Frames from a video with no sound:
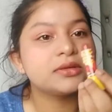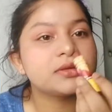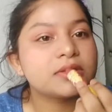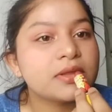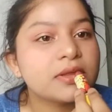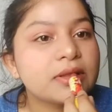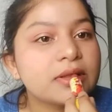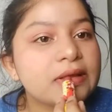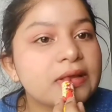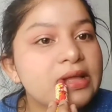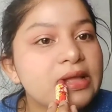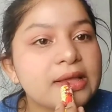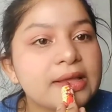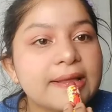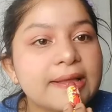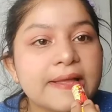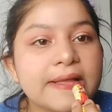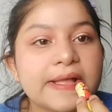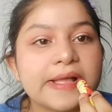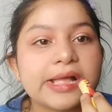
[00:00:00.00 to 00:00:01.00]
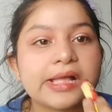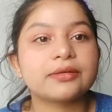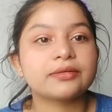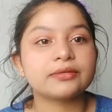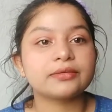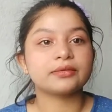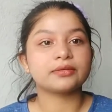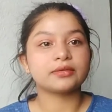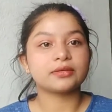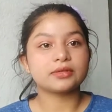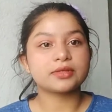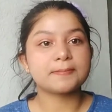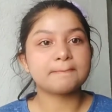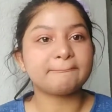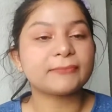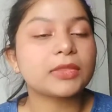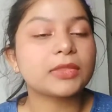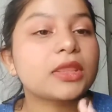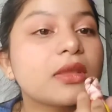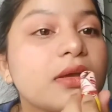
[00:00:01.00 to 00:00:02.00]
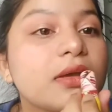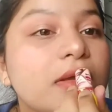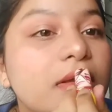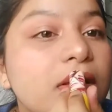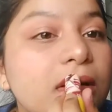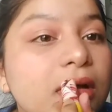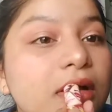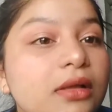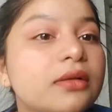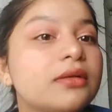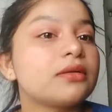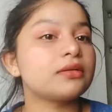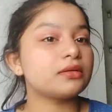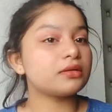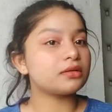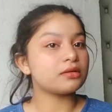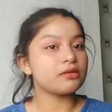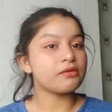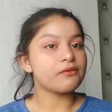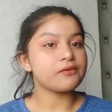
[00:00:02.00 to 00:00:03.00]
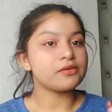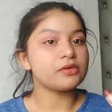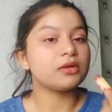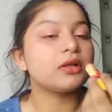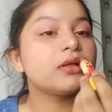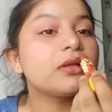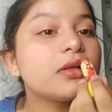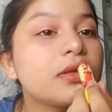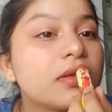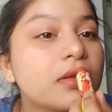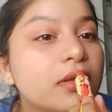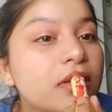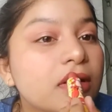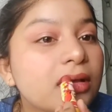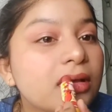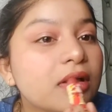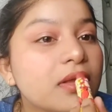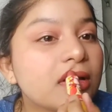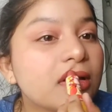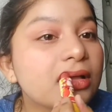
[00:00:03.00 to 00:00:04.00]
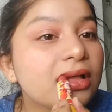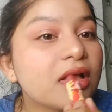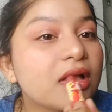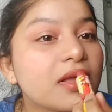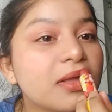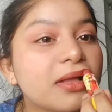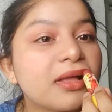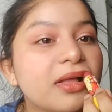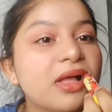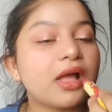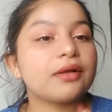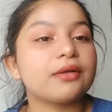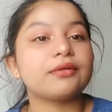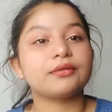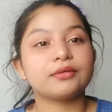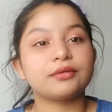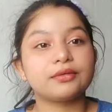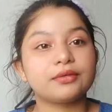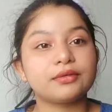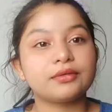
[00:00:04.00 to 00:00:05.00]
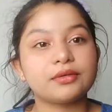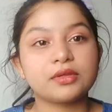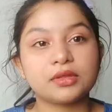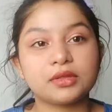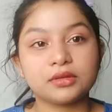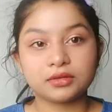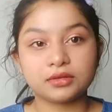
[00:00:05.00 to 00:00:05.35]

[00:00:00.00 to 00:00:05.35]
शेड इस लाइक सीने बार और ये मेरी दीदी ने शेड दिया था फिर पता फिर मेरे को ये पता नहीं इस